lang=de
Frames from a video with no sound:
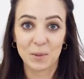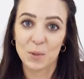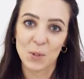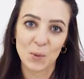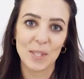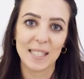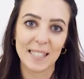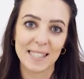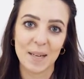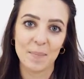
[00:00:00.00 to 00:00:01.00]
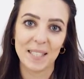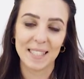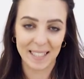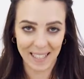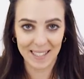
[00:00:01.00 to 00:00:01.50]
und süße Rezepte,
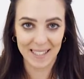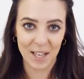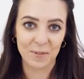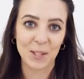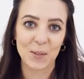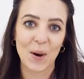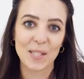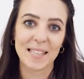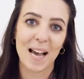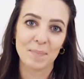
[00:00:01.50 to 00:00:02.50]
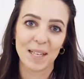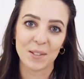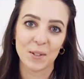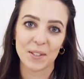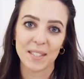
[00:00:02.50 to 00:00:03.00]
die ihr ganz einfach zu Hause
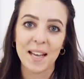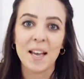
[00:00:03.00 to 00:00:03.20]
nachbacken könnt.